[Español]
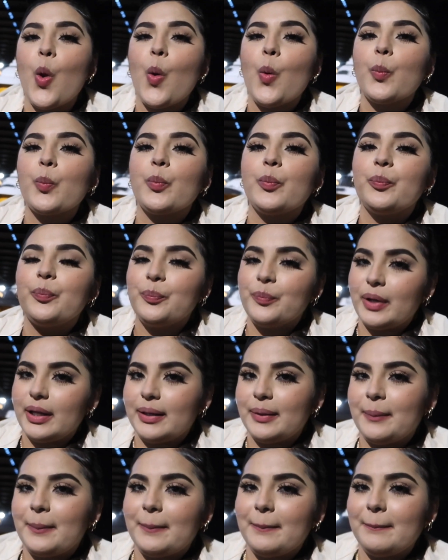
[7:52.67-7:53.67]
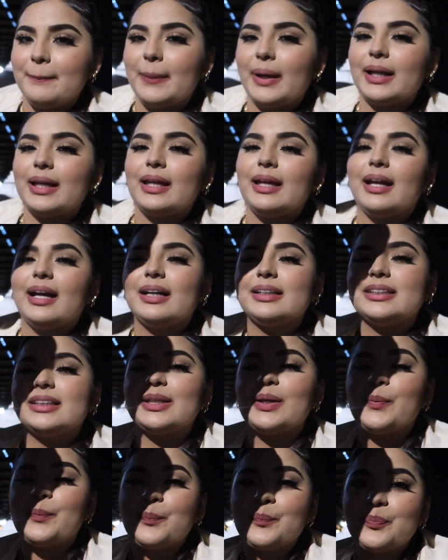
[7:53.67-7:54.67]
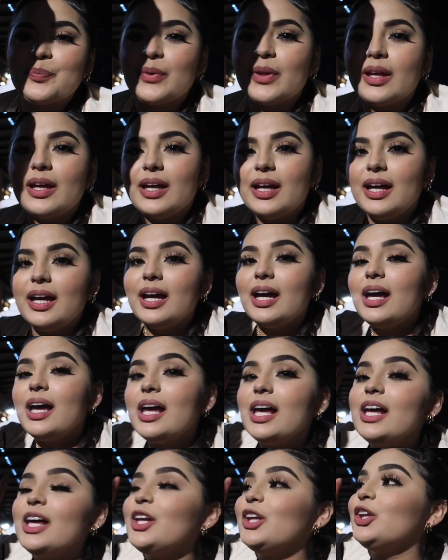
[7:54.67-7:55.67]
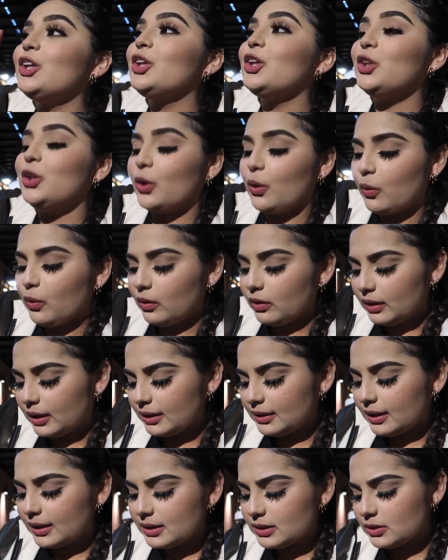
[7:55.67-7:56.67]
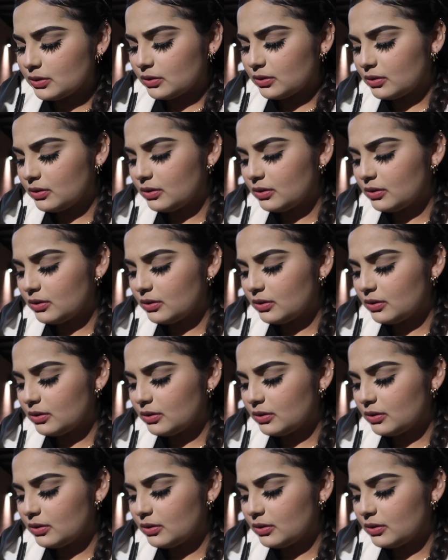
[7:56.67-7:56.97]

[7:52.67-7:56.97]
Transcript: ven. Ven, aquí agáchate No, quita eso.